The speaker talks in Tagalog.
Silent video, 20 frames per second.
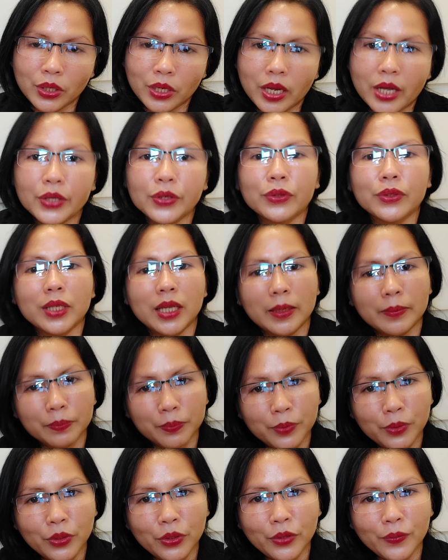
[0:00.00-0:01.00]
Ayun lang
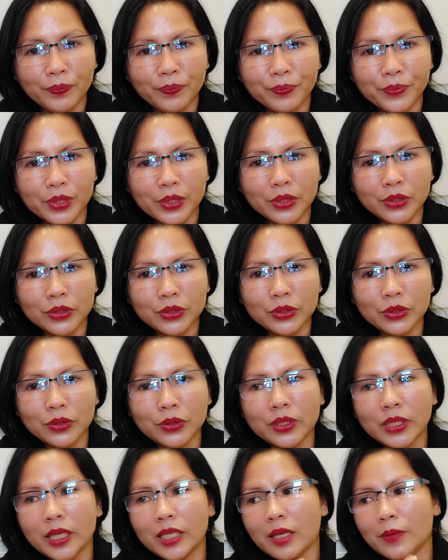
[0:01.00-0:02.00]
po. So,
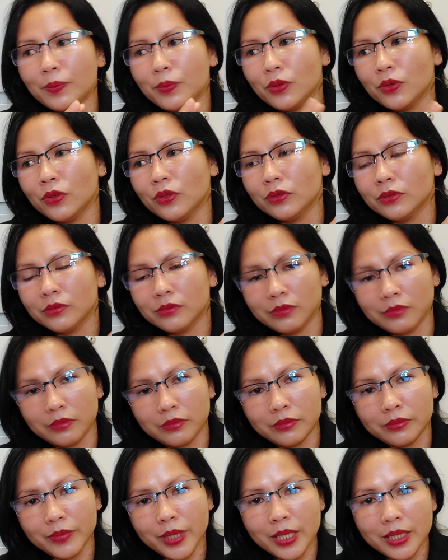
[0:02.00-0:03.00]
sana po
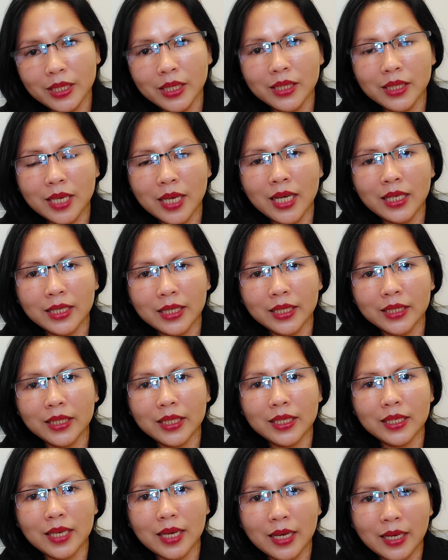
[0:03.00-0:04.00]
maintindihan
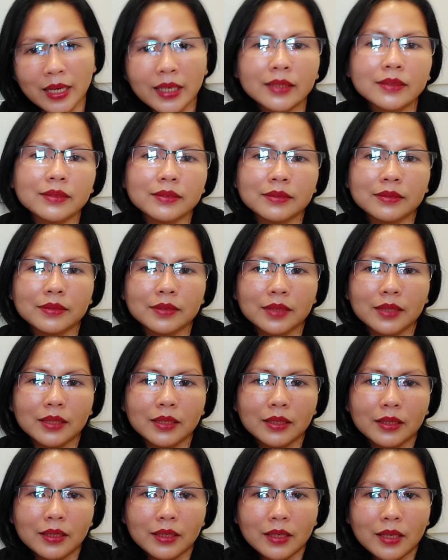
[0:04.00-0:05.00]
natin lahat
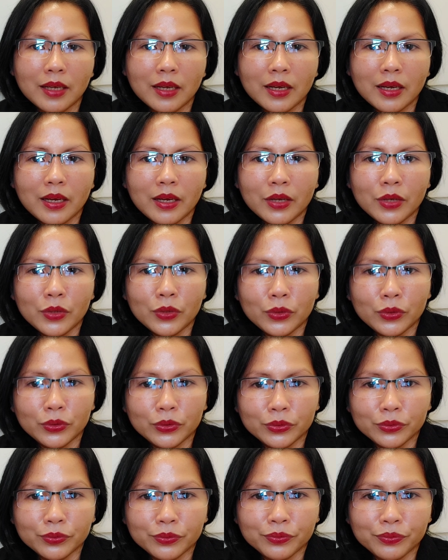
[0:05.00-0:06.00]

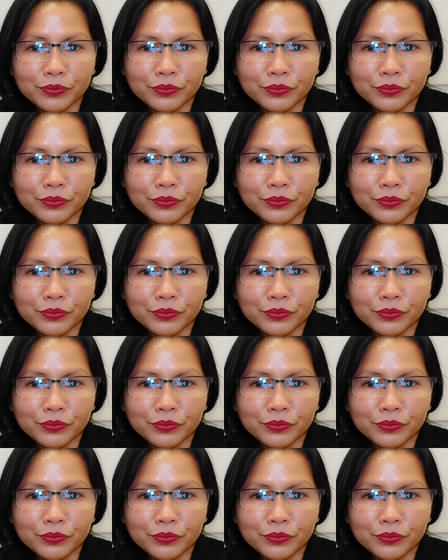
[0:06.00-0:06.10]
yung